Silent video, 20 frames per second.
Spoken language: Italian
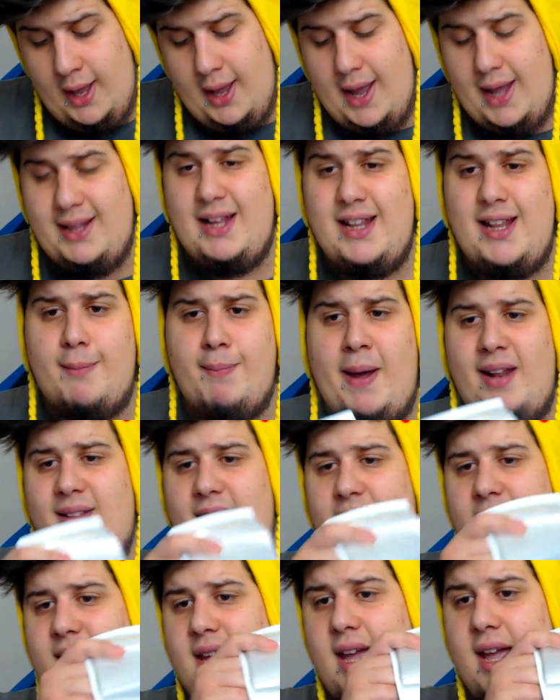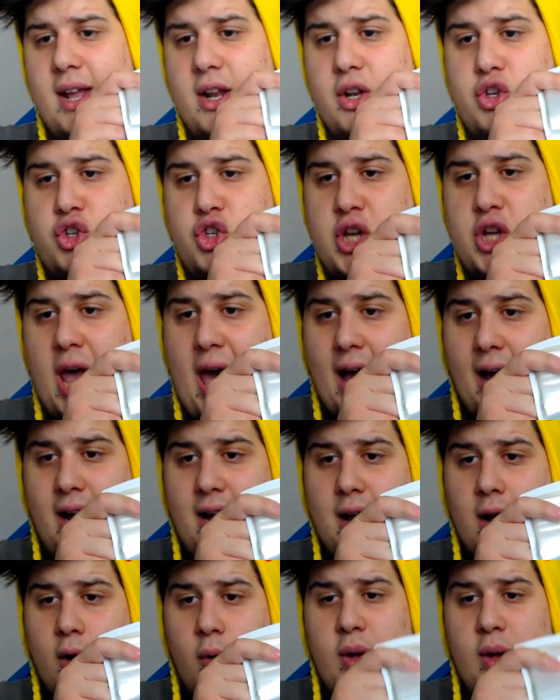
Ed è da parte di Jack,